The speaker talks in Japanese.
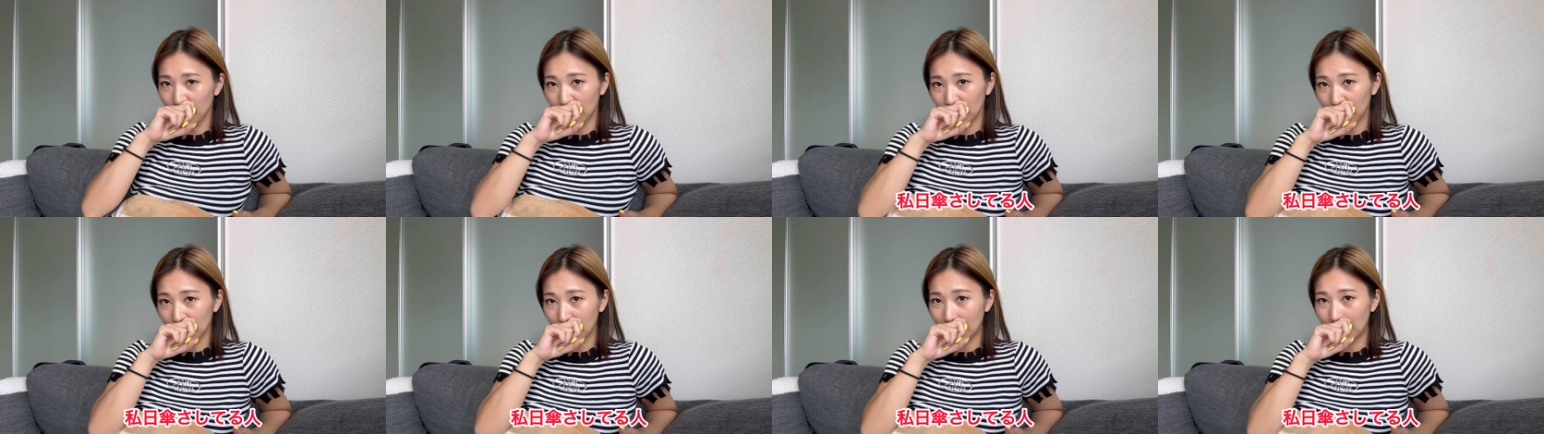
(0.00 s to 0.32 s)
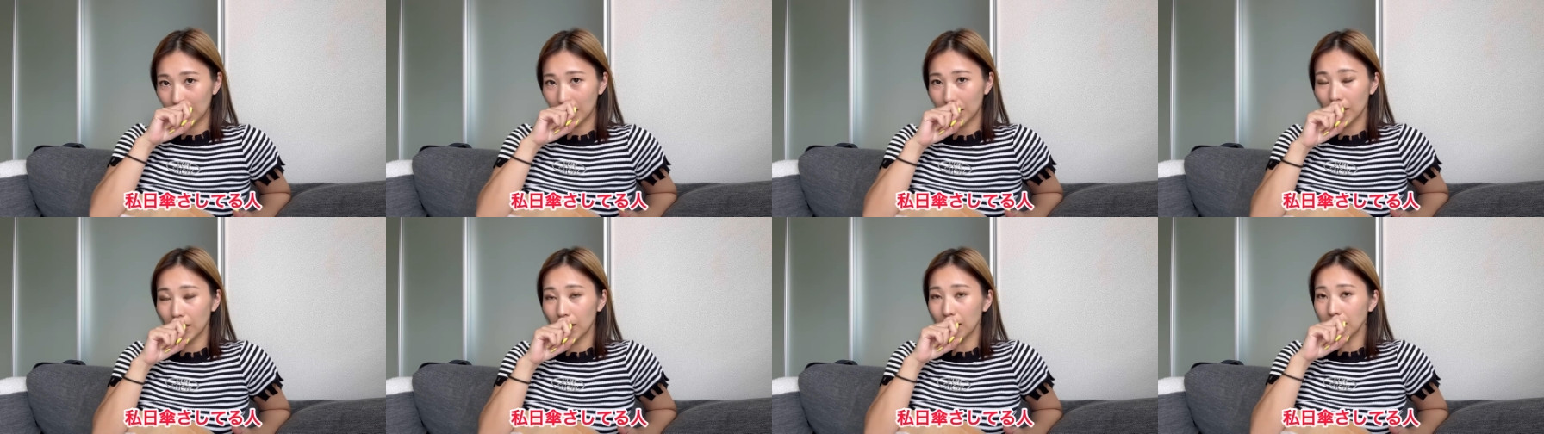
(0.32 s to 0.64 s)

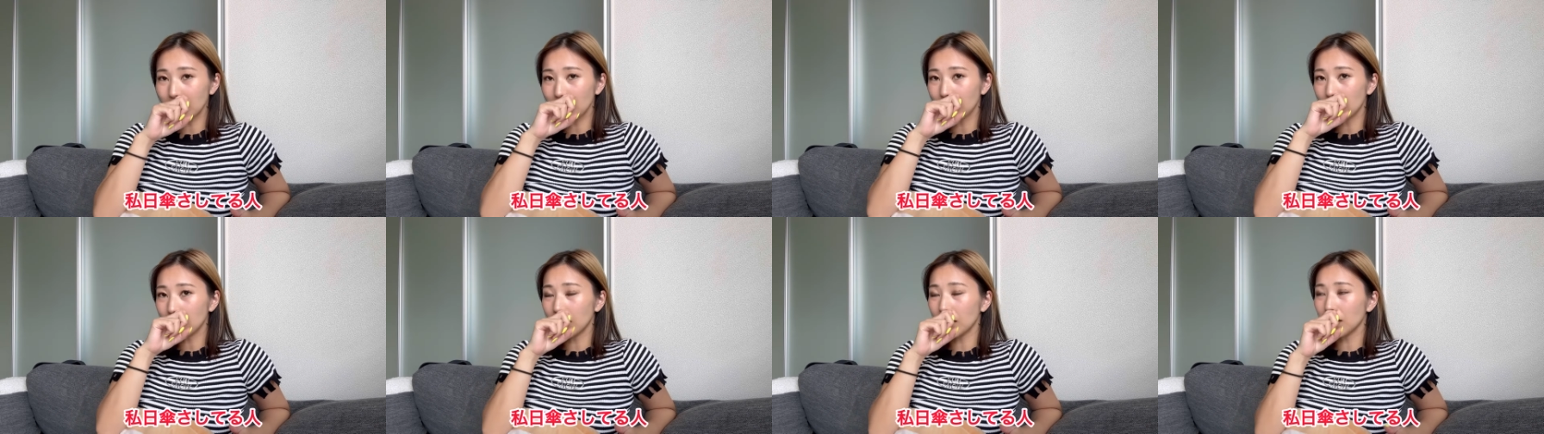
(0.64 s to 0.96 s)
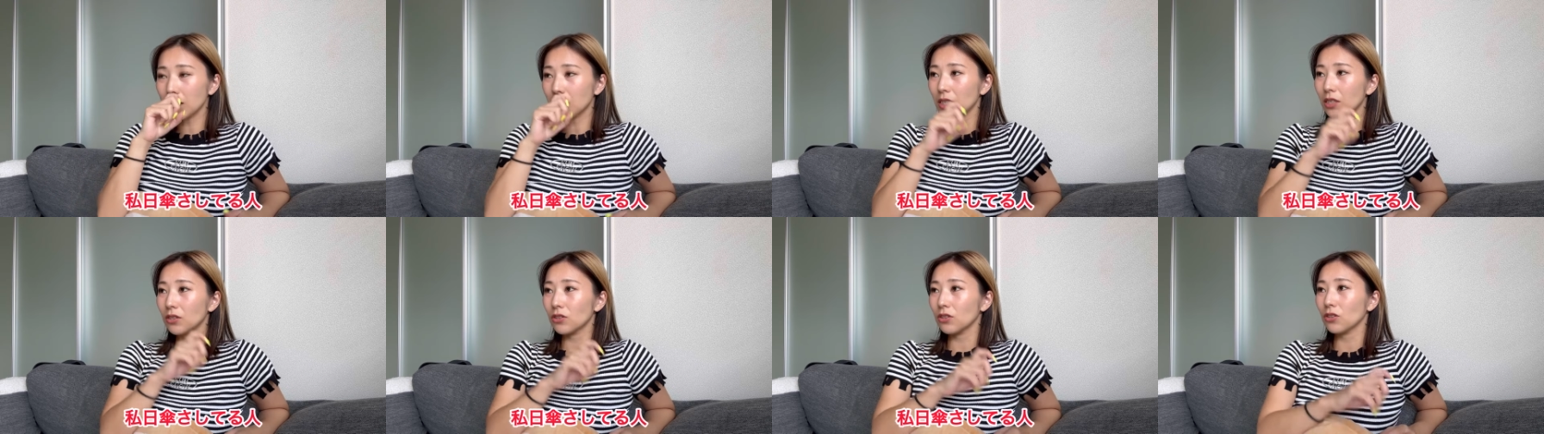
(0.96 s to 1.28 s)
私日傘さ
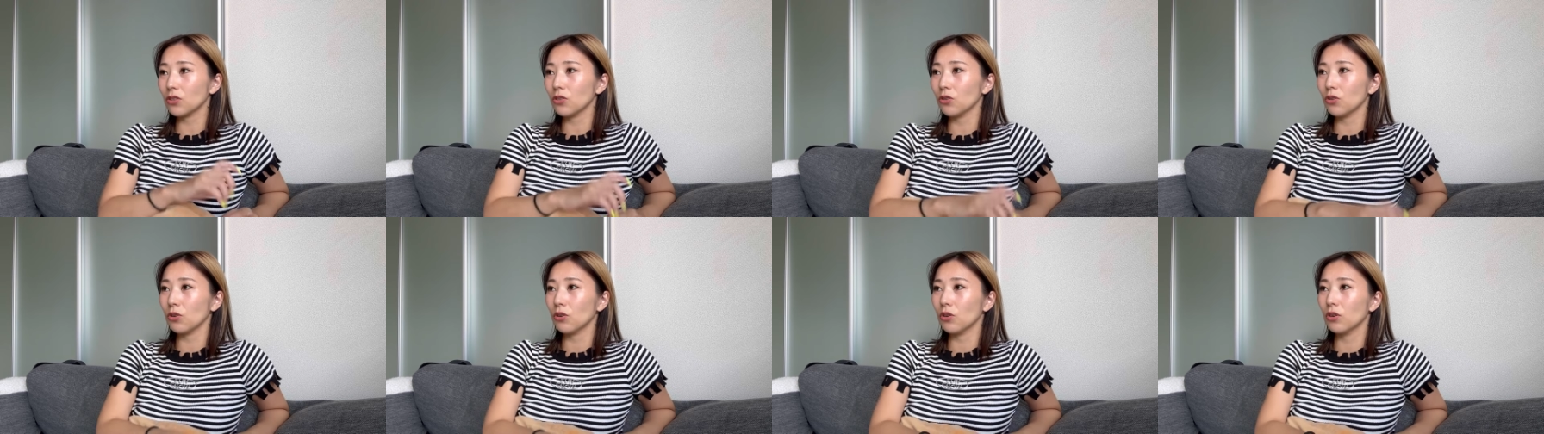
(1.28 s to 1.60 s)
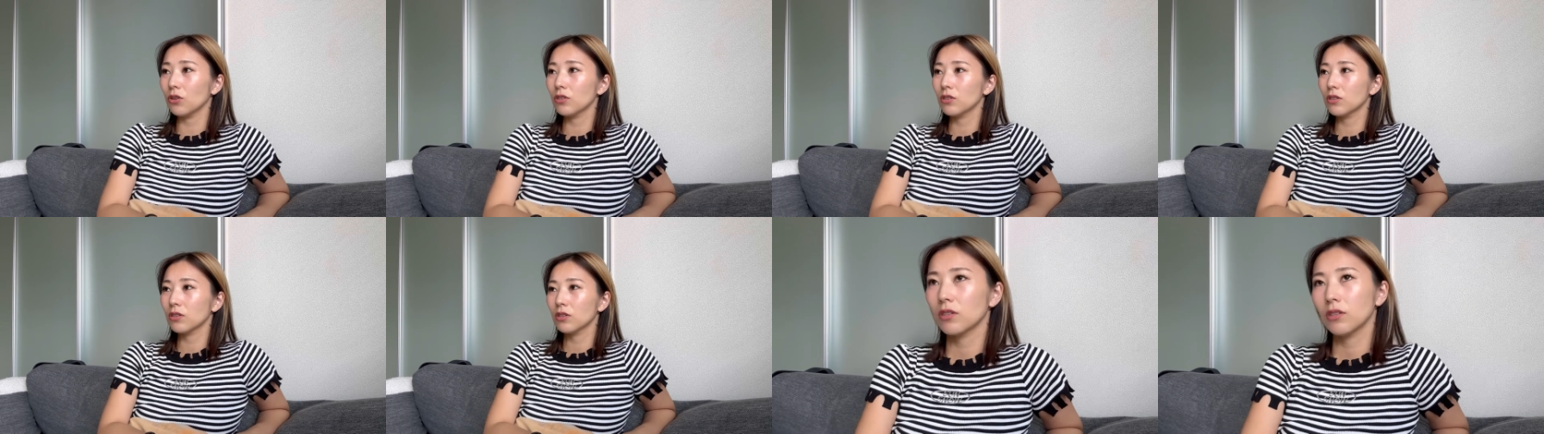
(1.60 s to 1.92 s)
してる
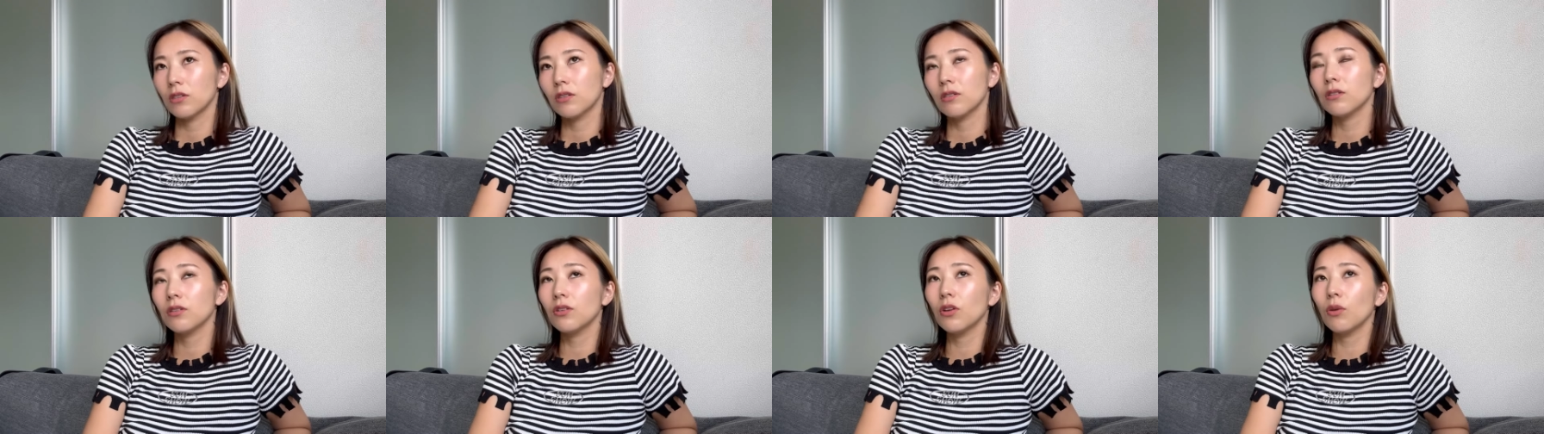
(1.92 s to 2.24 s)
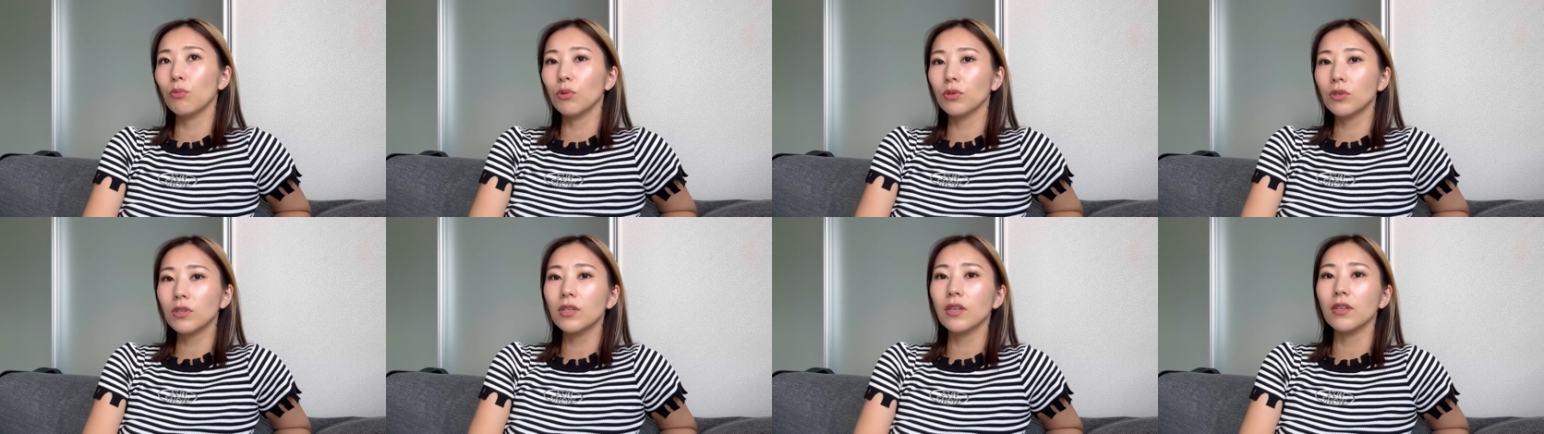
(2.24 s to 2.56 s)
人って
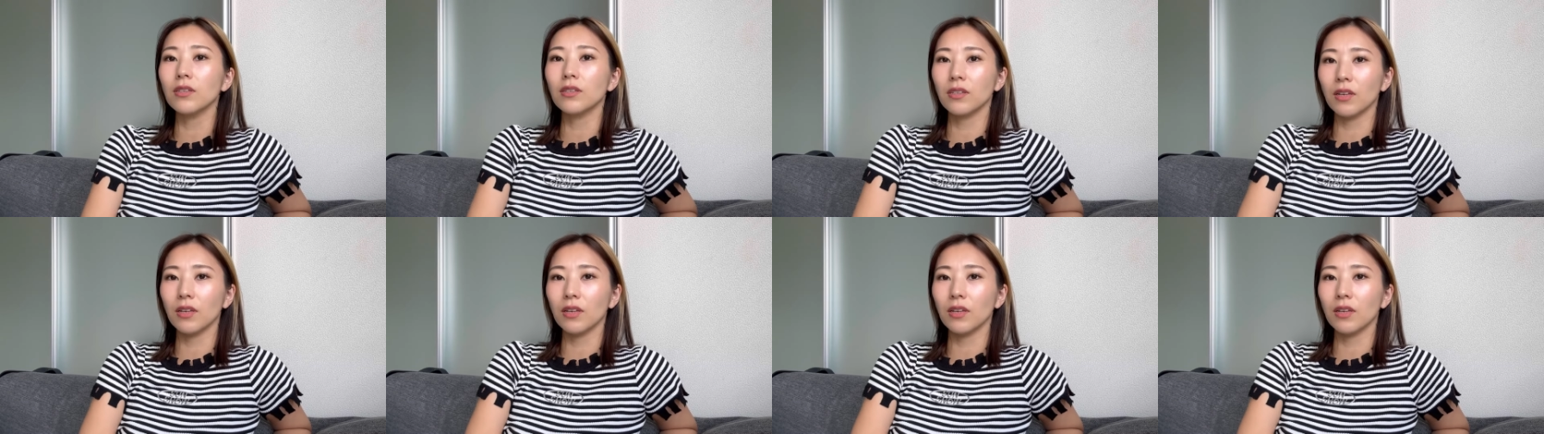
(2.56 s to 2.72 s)
思ってたん